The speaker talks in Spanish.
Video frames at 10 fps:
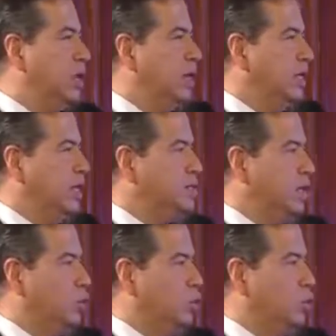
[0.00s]
en el
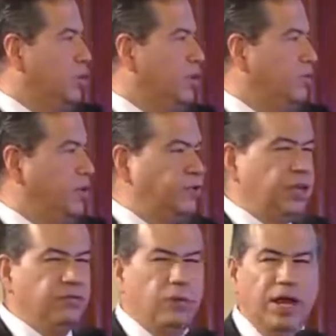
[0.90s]
Instituto de
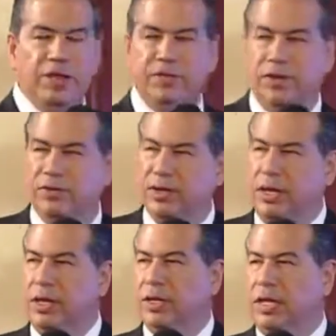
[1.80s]
Ciencias Forenses
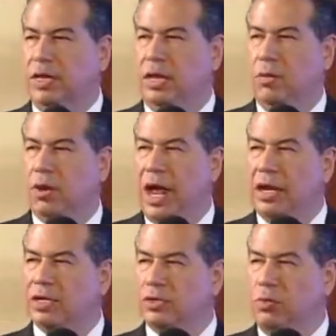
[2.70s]
del
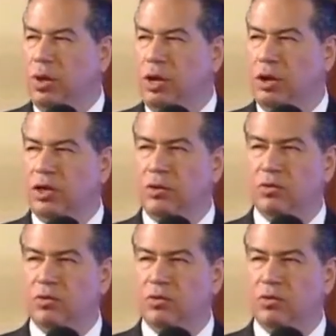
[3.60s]
Tribunal Superior de